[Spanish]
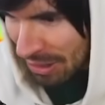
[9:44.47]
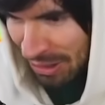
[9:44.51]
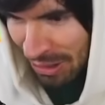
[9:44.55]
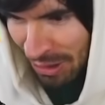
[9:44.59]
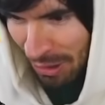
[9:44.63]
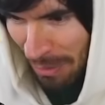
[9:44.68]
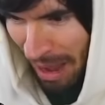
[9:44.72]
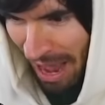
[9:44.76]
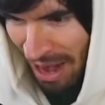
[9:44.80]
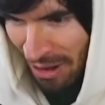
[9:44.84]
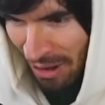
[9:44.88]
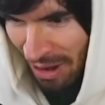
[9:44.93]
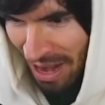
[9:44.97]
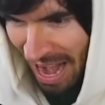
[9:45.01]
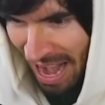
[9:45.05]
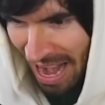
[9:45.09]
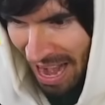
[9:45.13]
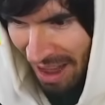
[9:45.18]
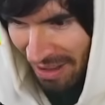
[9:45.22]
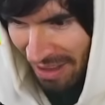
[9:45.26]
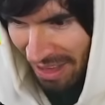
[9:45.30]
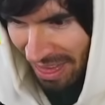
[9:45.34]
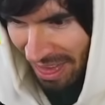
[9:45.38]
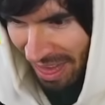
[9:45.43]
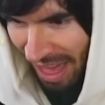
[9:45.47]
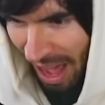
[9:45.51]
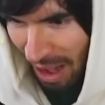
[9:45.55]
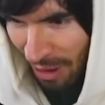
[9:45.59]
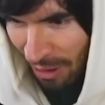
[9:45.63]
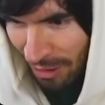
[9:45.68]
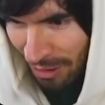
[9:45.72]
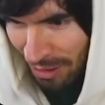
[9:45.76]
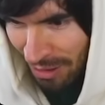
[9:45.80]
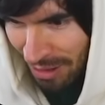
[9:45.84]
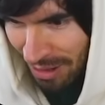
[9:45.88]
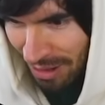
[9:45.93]
No más, no le han
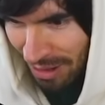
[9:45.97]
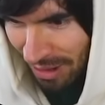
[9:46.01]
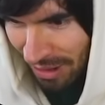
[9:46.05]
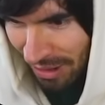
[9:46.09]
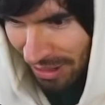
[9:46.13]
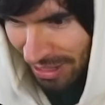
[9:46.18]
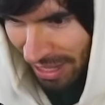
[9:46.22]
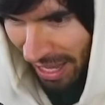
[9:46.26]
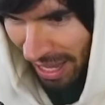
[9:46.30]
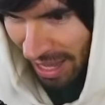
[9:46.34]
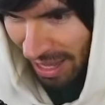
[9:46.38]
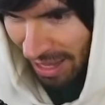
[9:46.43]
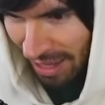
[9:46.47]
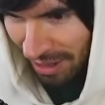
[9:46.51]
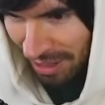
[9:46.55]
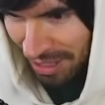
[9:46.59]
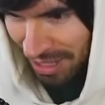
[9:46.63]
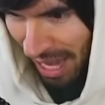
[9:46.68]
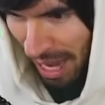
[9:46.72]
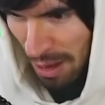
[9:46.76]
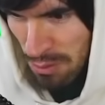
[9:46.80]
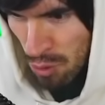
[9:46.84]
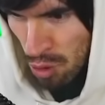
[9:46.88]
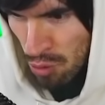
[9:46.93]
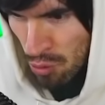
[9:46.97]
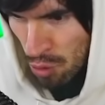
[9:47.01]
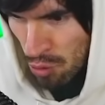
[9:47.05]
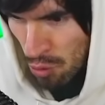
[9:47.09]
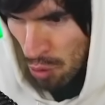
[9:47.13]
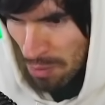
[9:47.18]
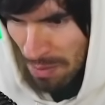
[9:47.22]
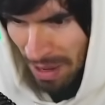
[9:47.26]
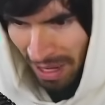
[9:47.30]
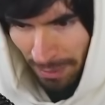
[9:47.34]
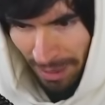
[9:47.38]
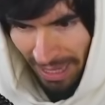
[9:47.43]
avisado. ¿Dónde está? ¿Dónde está?
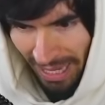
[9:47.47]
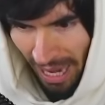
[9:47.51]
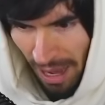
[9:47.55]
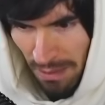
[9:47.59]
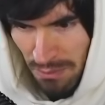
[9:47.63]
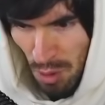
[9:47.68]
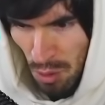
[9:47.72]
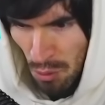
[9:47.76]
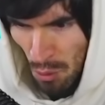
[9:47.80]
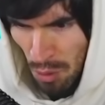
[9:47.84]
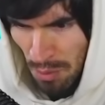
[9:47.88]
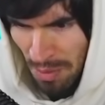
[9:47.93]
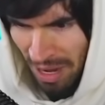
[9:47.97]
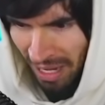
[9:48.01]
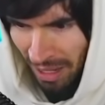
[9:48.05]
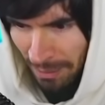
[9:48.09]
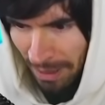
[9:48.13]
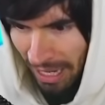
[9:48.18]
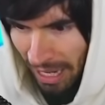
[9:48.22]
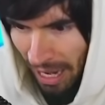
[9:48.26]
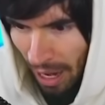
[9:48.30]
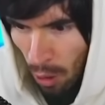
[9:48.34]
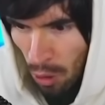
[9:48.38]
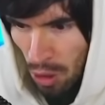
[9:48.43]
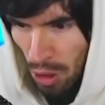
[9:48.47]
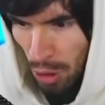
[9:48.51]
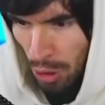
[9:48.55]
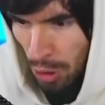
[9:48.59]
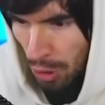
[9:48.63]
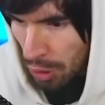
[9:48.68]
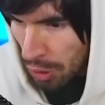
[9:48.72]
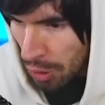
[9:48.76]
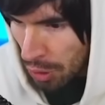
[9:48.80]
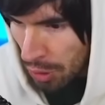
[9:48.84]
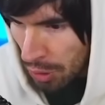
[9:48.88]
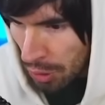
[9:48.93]
Vengo para ese
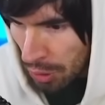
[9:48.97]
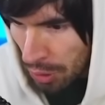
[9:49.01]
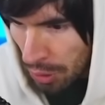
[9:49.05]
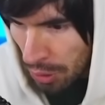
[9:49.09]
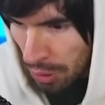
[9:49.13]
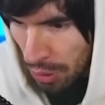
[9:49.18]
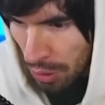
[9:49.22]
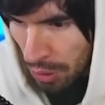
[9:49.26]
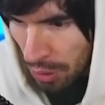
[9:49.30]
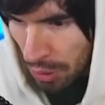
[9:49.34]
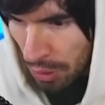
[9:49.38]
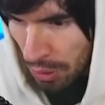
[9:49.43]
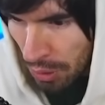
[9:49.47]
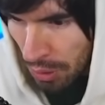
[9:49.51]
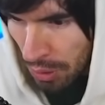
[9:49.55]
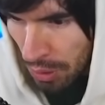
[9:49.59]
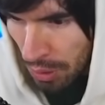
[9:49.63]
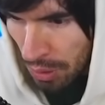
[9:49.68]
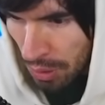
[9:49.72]
Este es